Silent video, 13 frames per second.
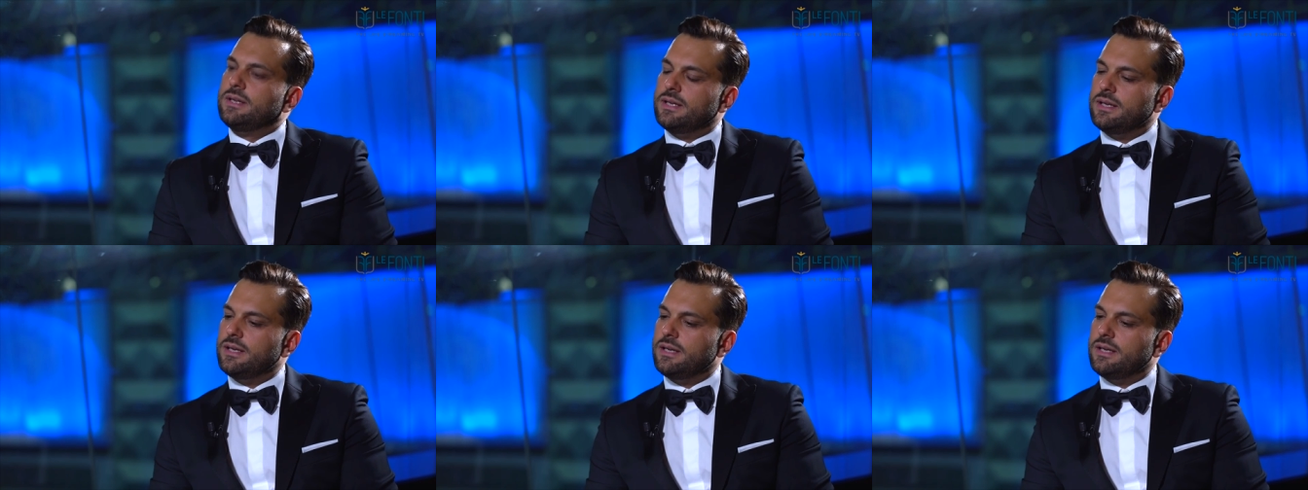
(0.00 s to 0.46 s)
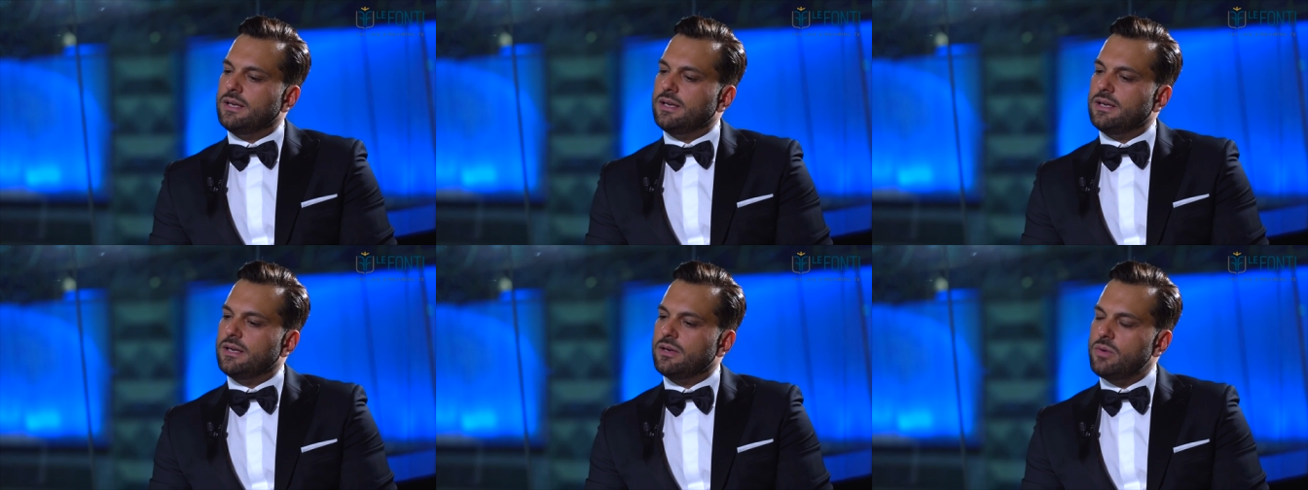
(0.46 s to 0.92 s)

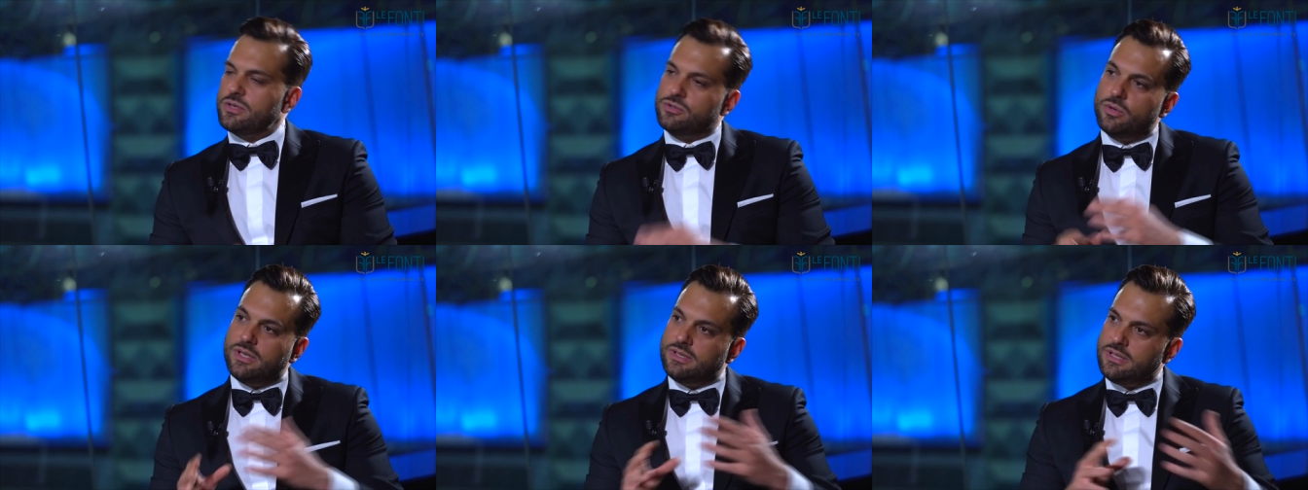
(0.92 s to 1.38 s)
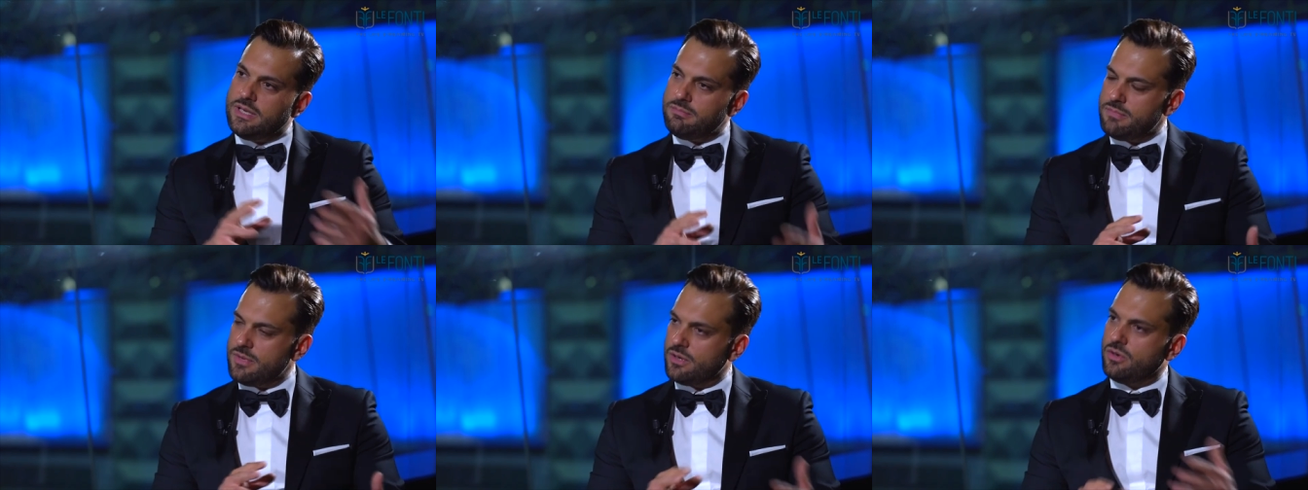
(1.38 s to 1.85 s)
Eh, questo in
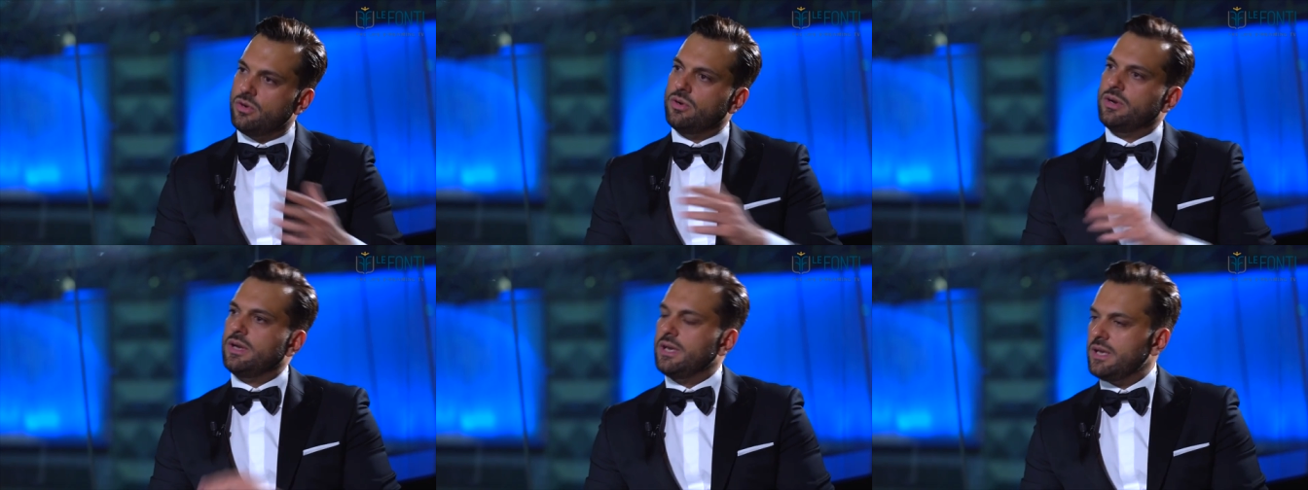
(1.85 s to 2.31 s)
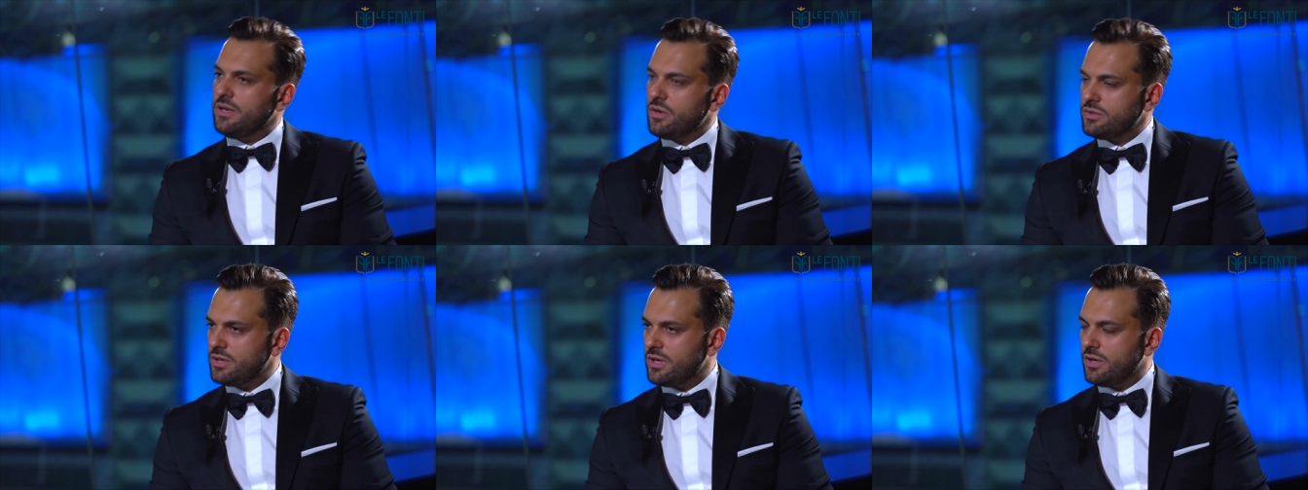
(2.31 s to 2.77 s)
team con i
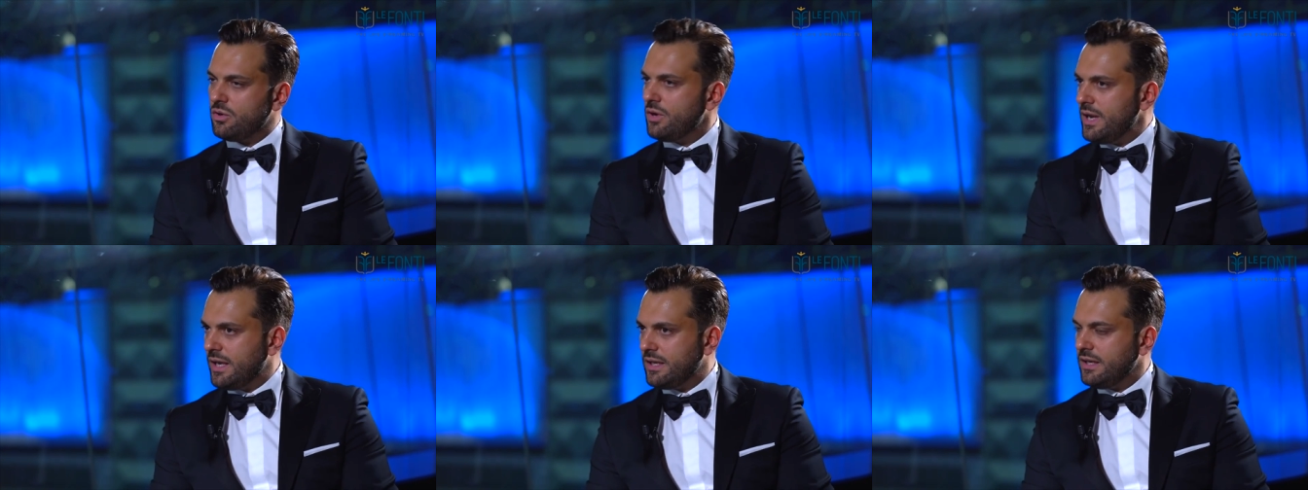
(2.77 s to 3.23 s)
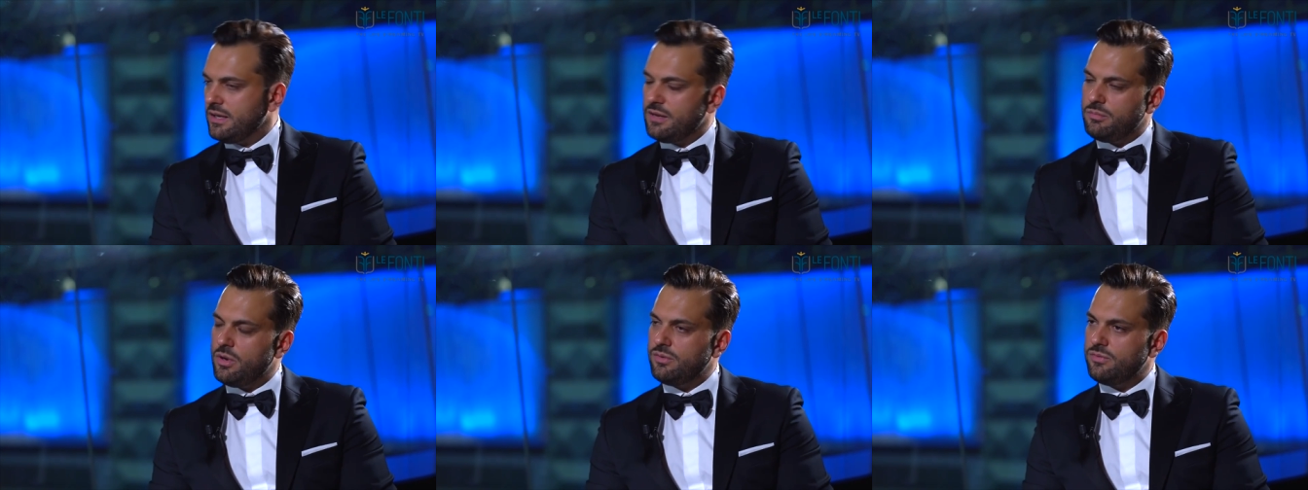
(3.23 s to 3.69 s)
nostri colleghi di
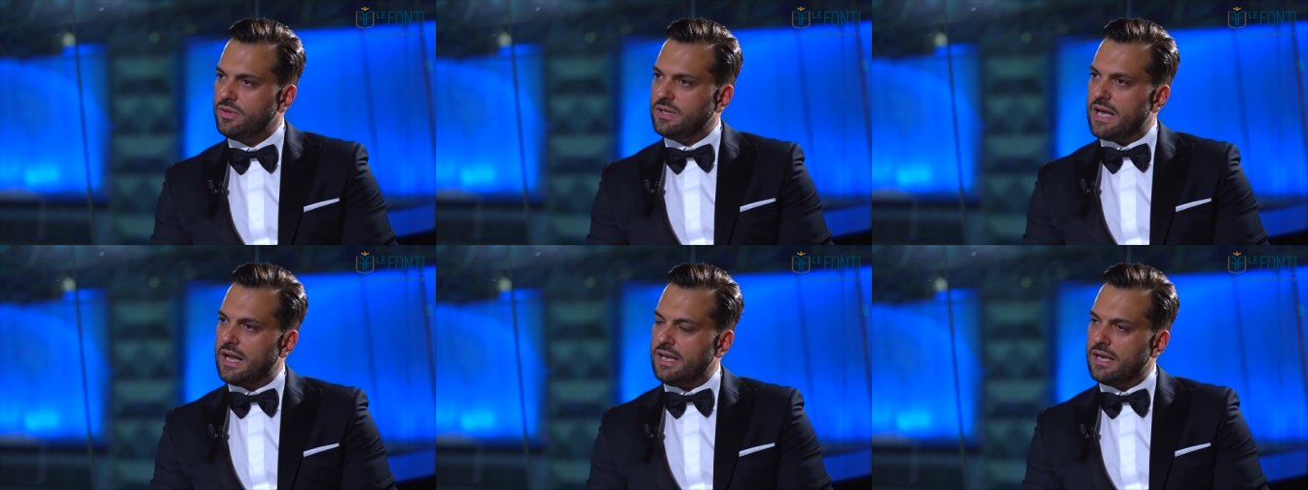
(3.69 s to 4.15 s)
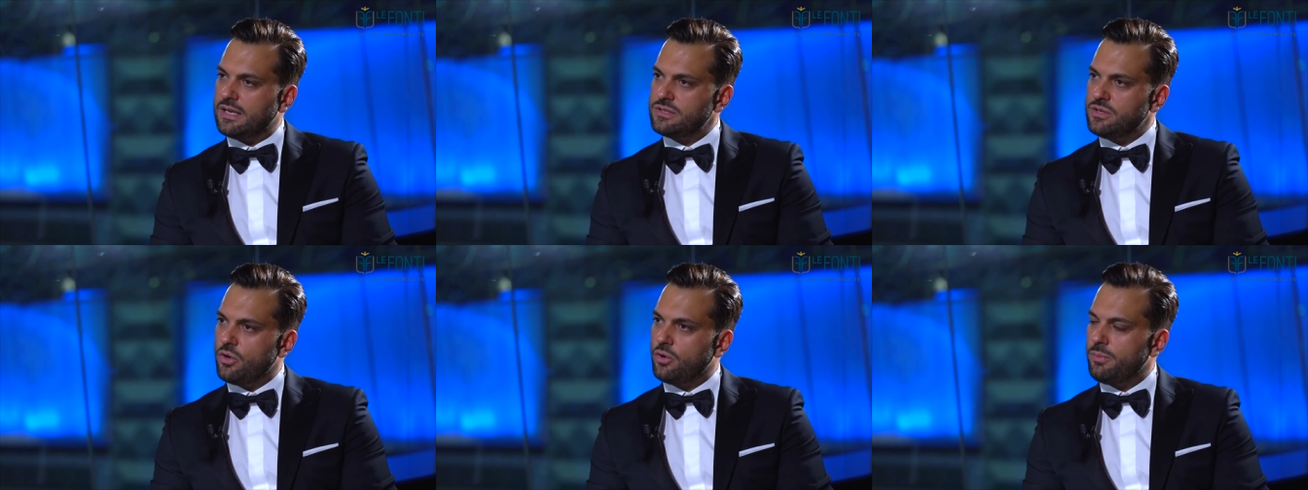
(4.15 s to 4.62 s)
WF Italia che
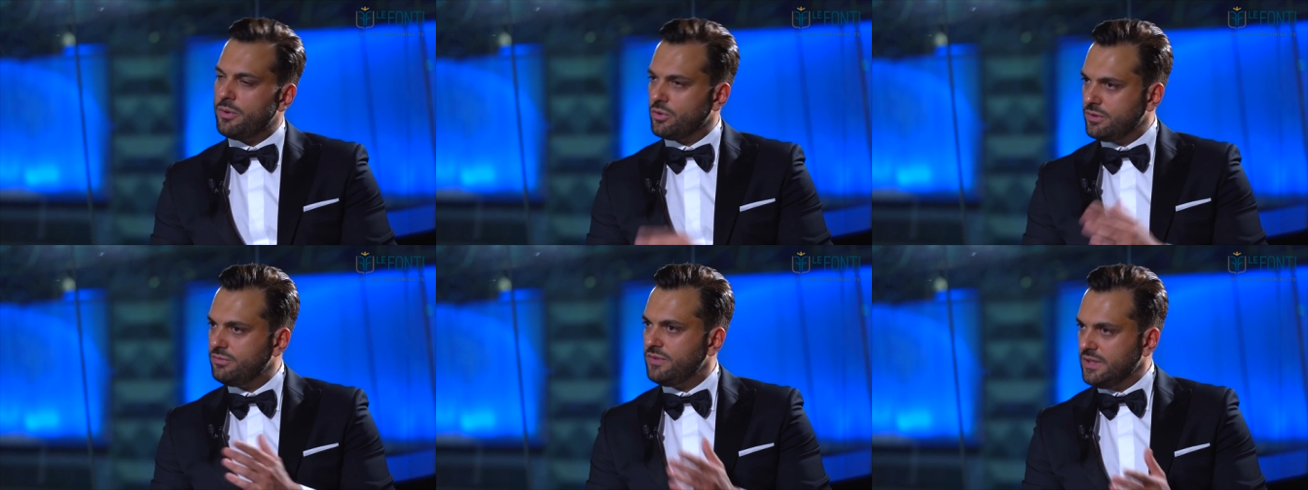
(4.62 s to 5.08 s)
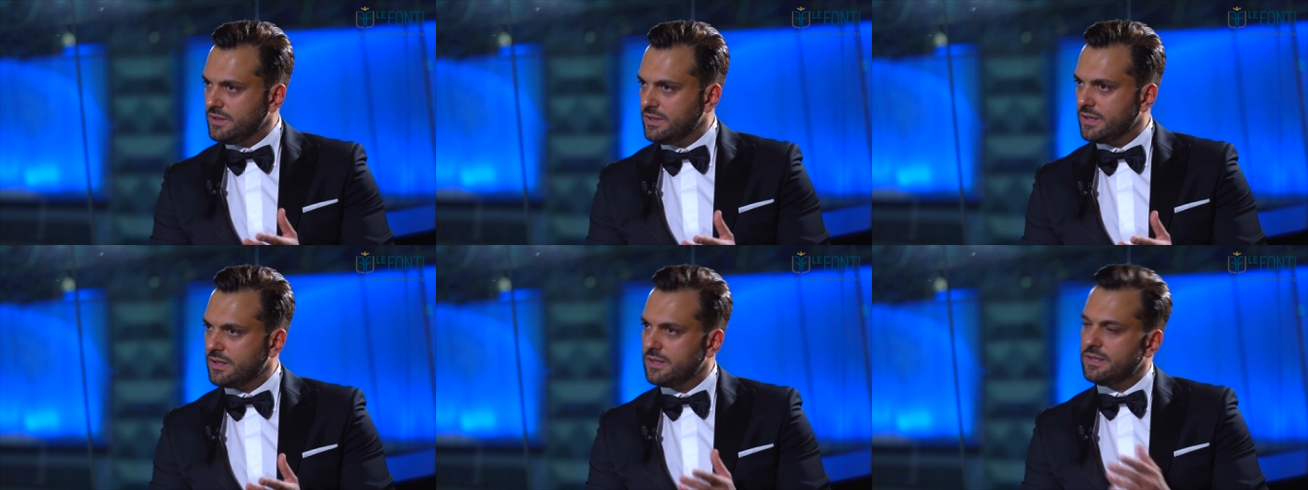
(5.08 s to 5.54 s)
si occupano di
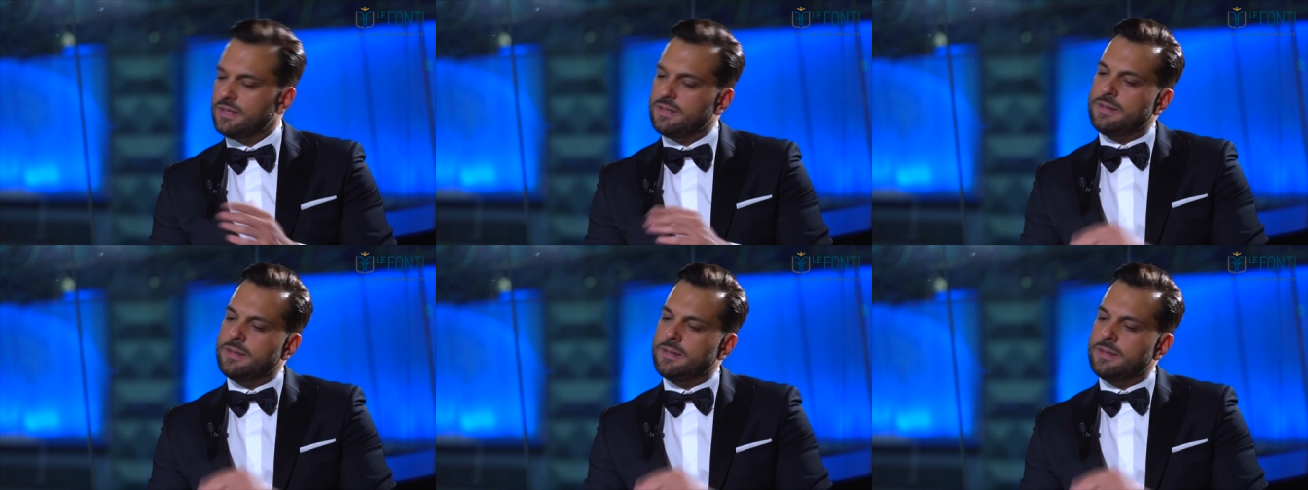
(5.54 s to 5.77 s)
fintech.